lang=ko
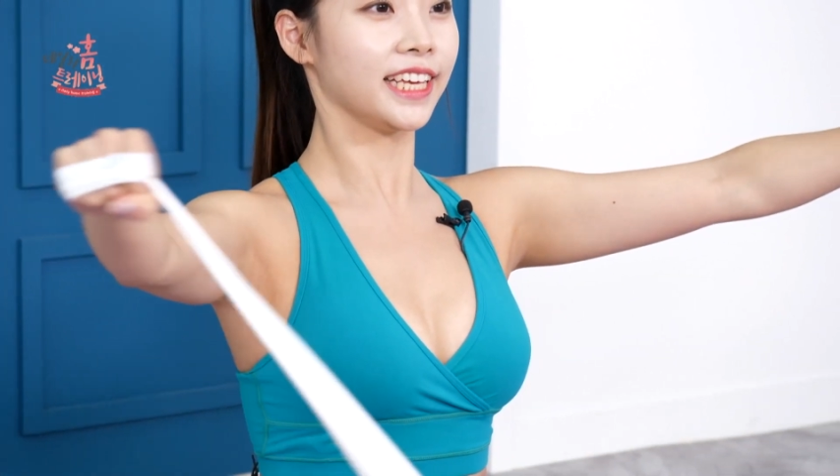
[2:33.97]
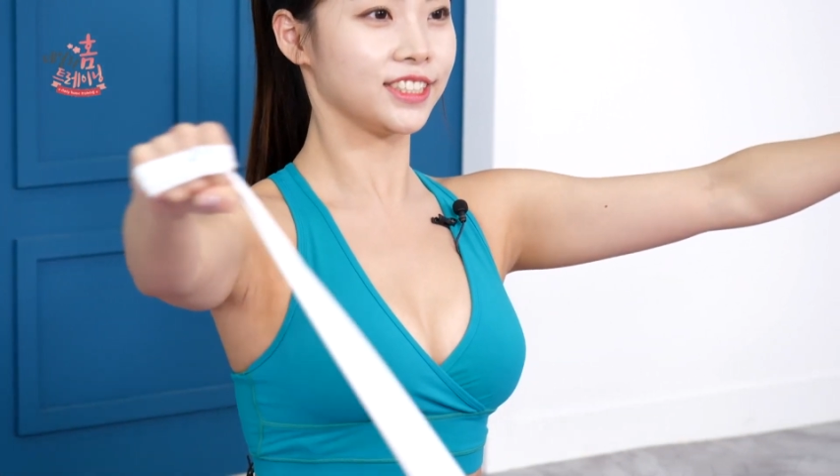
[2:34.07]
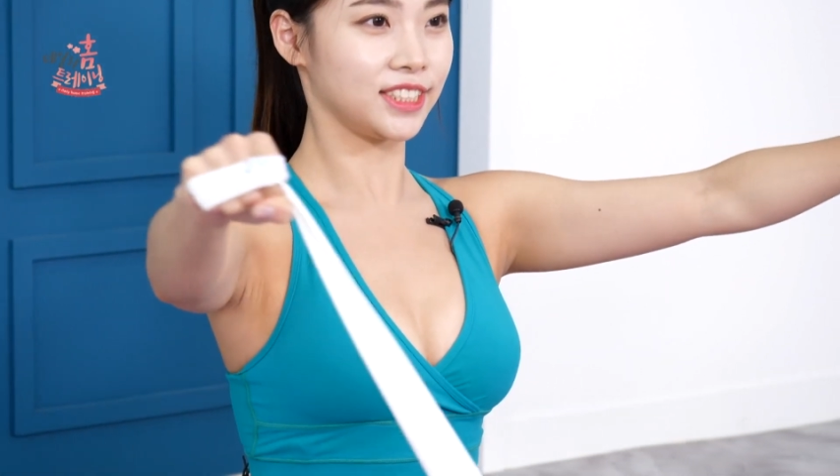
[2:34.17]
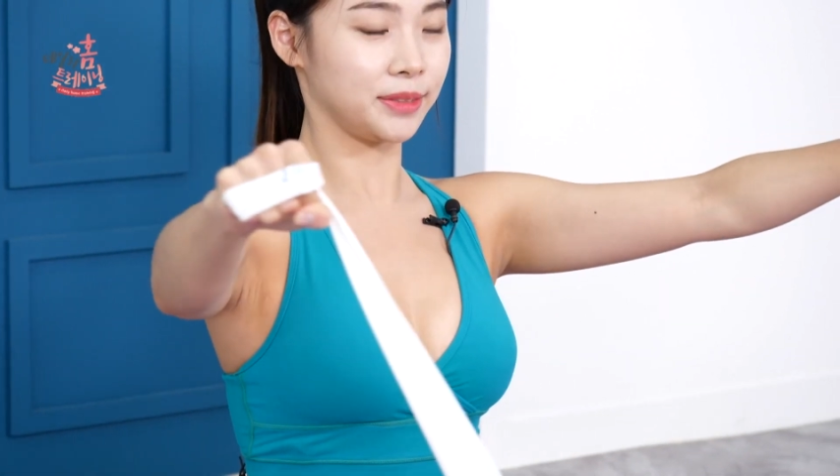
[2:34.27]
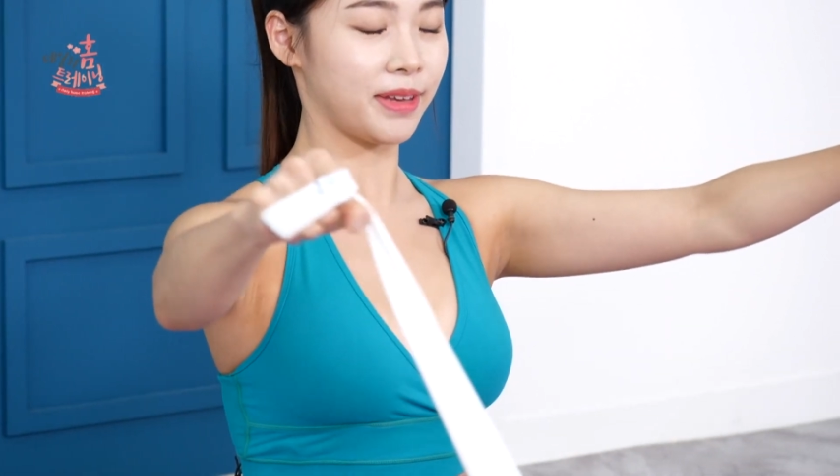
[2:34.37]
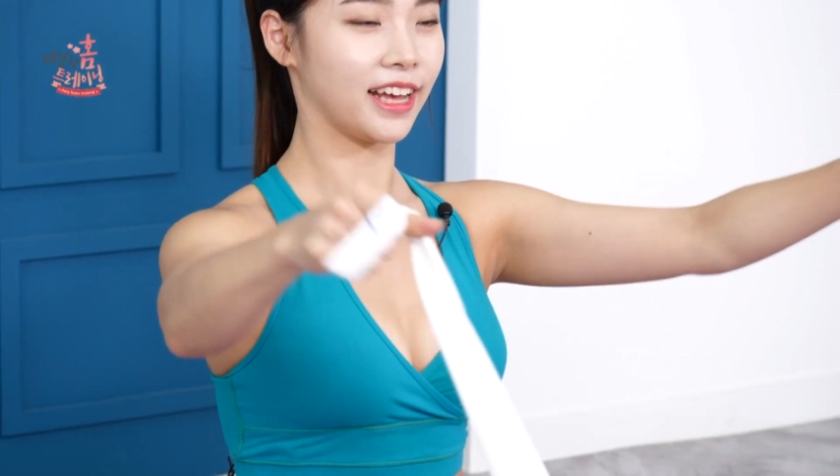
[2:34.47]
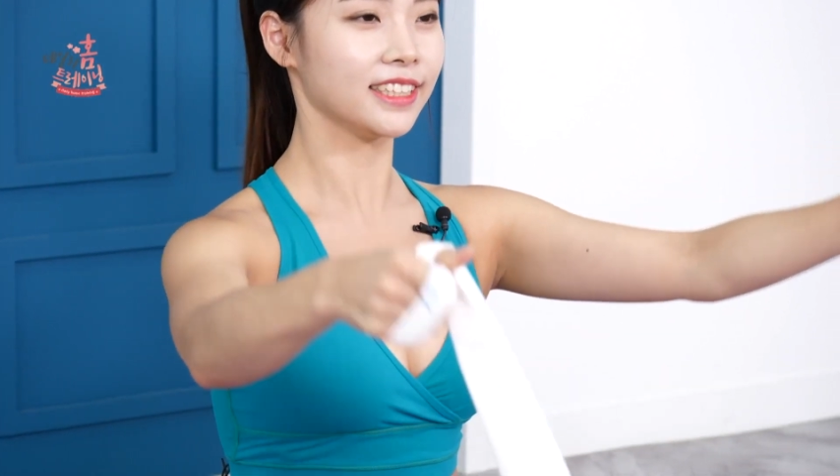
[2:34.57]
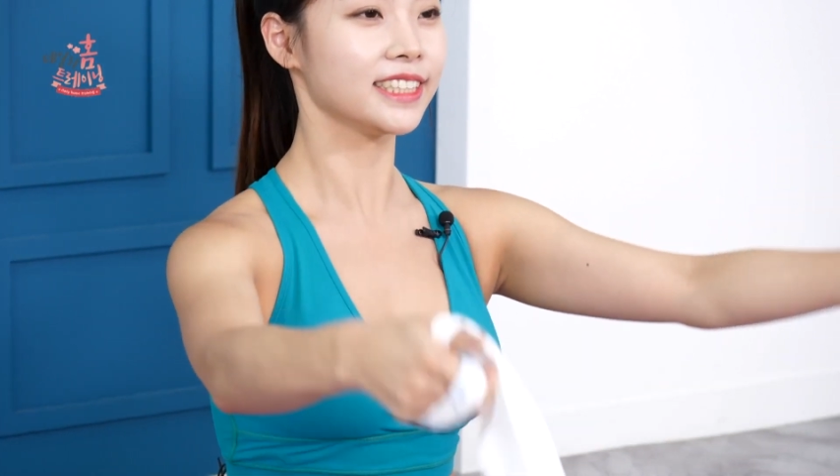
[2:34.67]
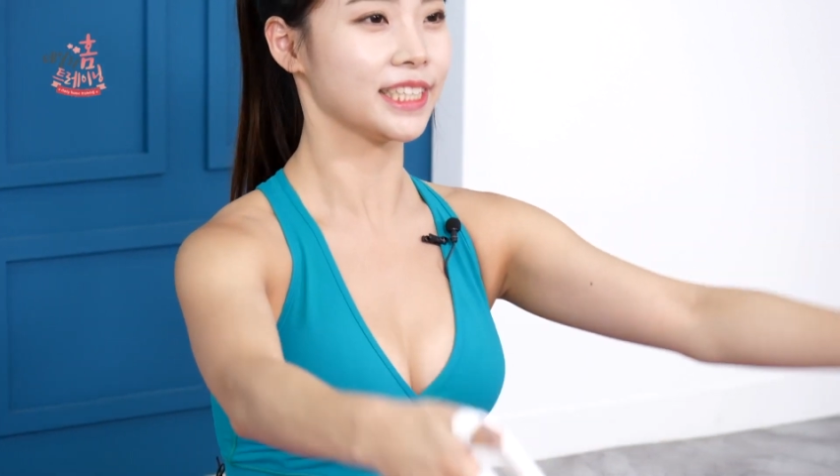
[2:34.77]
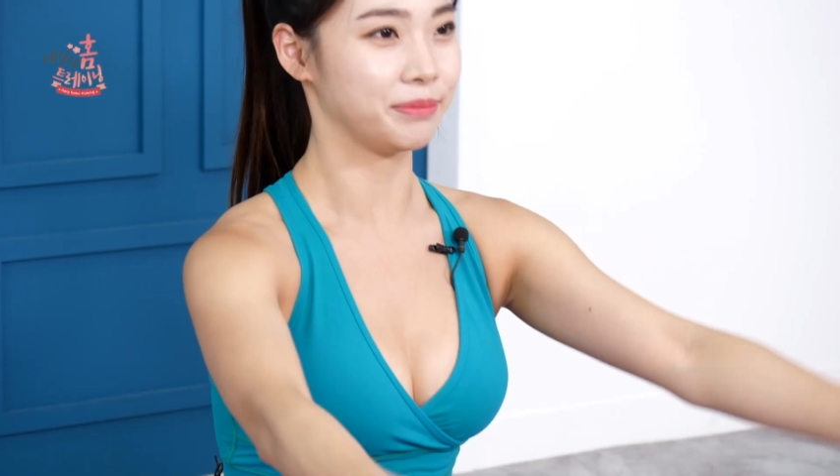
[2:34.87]

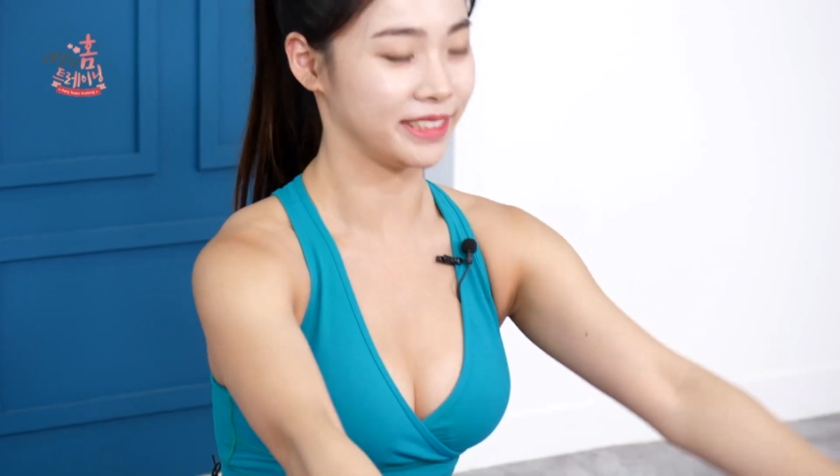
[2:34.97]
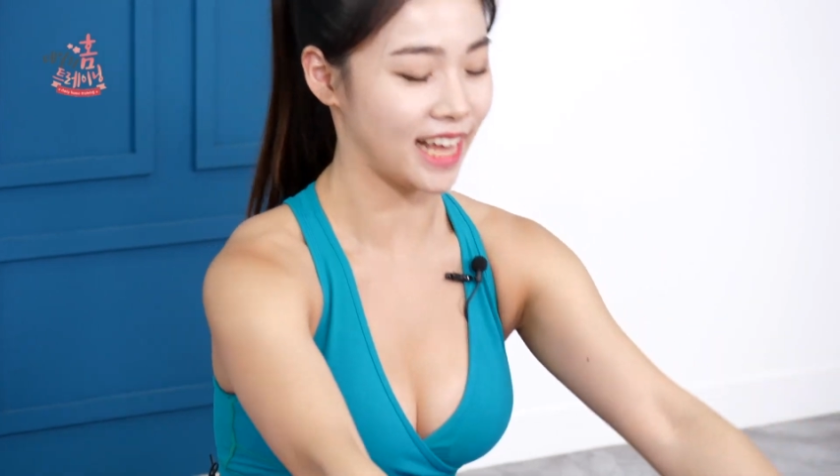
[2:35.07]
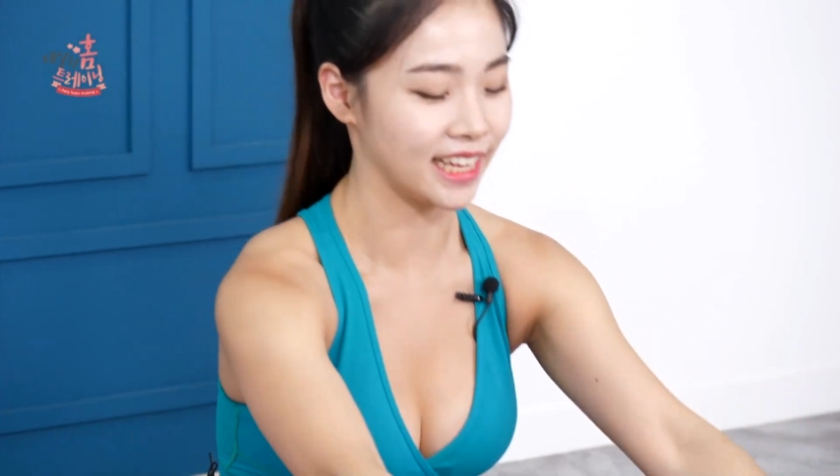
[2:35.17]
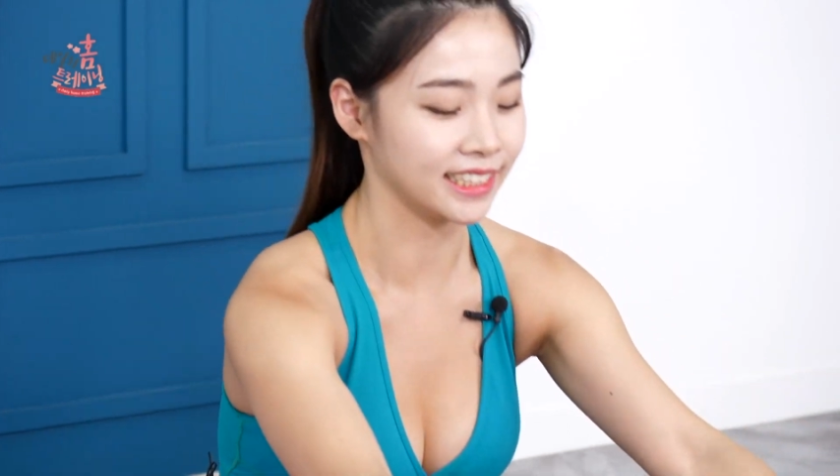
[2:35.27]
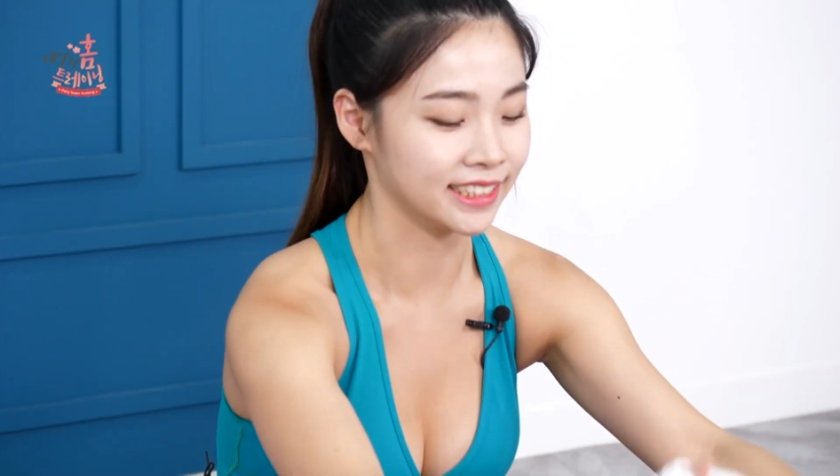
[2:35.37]
해주시면 됩니다.